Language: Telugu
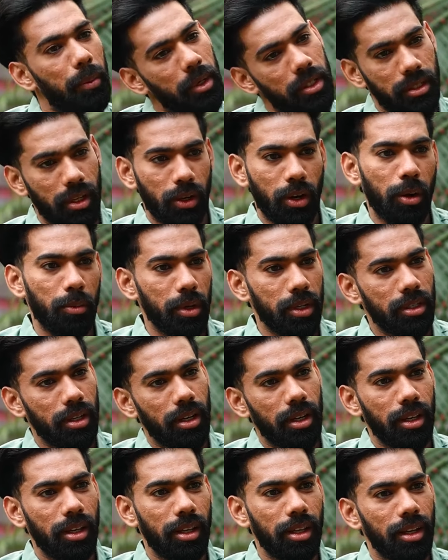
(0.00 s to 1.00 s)
ప్రభాస్ గారి
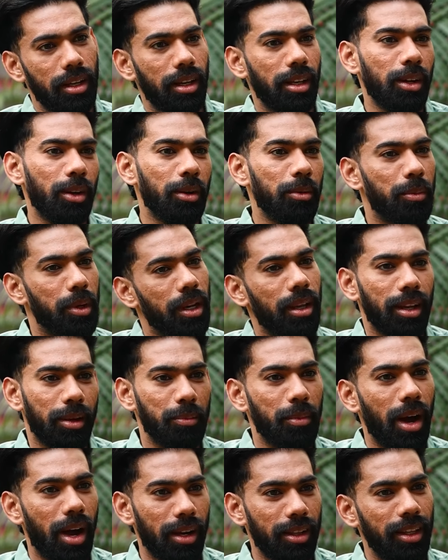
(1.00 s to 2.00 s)
కాంబినేషన్ అయ్యో మరి ఇంకా
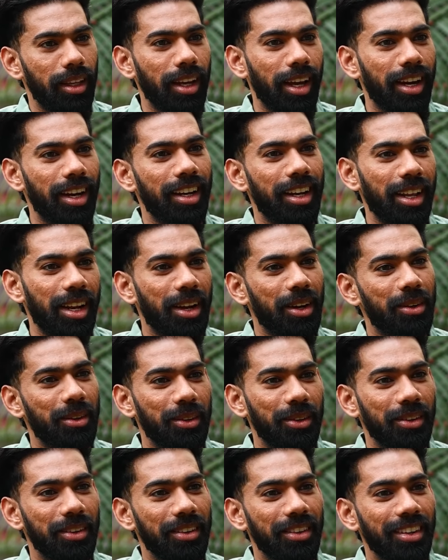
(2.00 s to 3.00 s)
మారుతి గారు అంటే నాకు
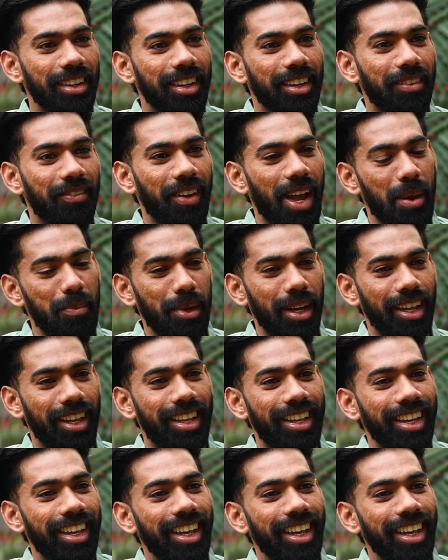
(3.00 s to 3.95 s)
ఫ్యామిలీ